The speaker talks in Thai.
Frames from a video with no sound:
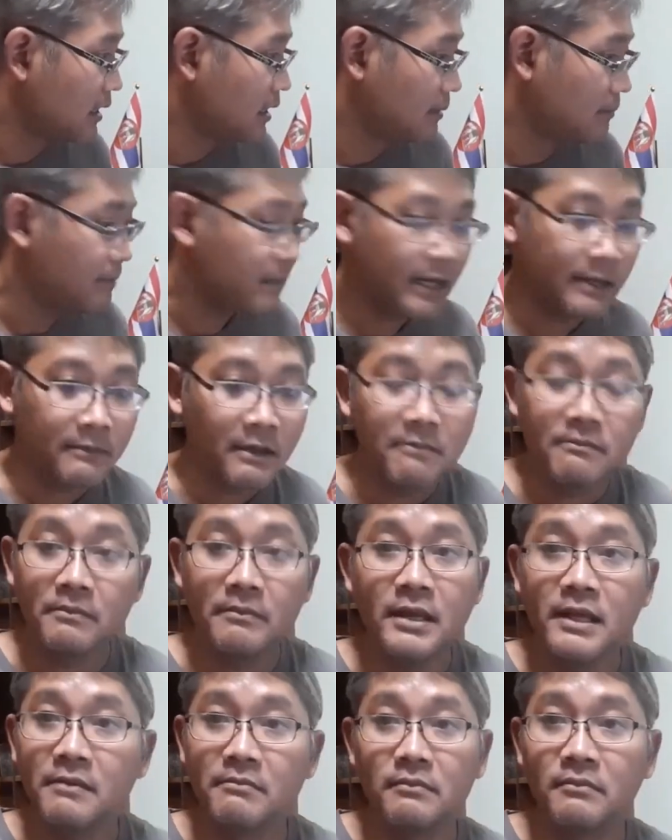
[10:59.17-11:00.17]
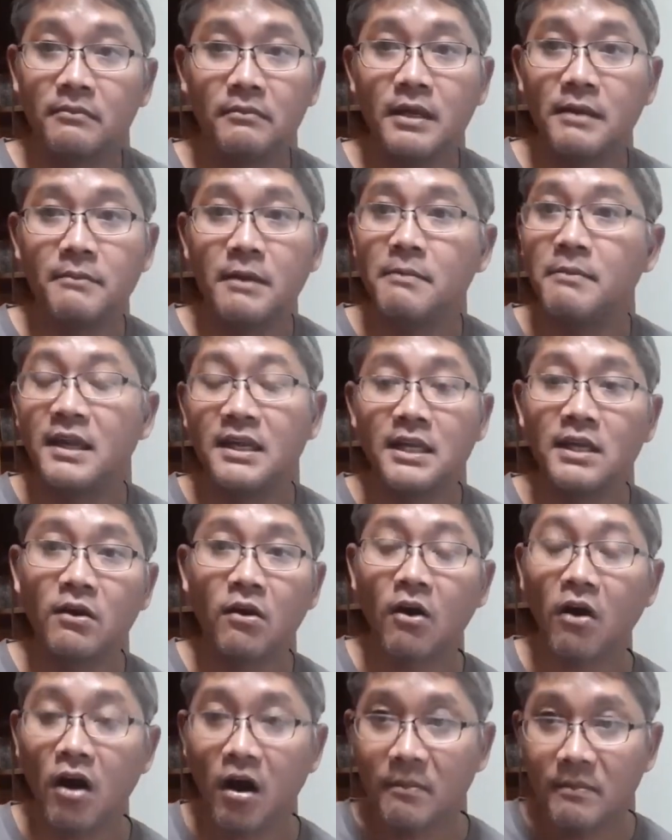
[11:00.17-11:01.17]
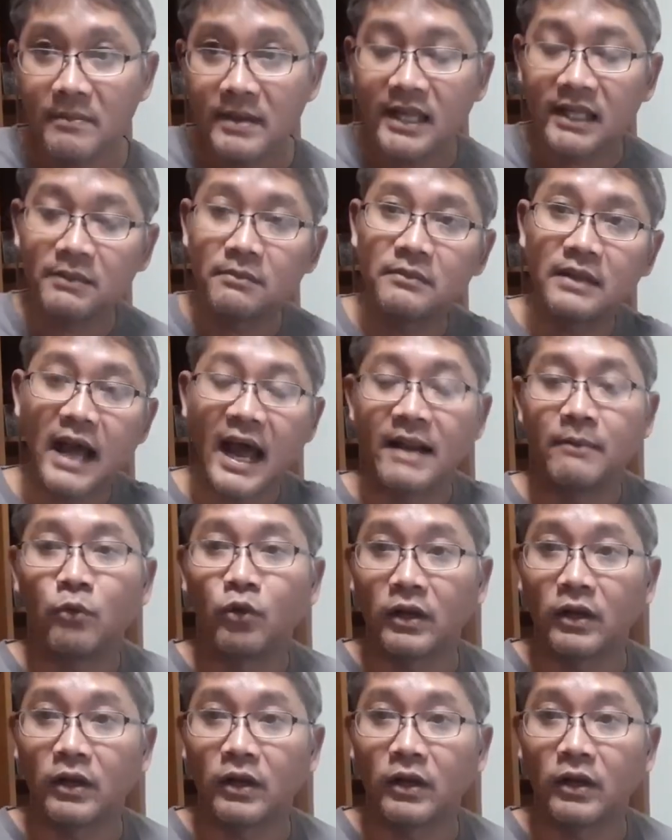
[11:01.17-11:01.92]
มีดไม่มีดมีดไม่มียี่ห้อมีดหั่นผล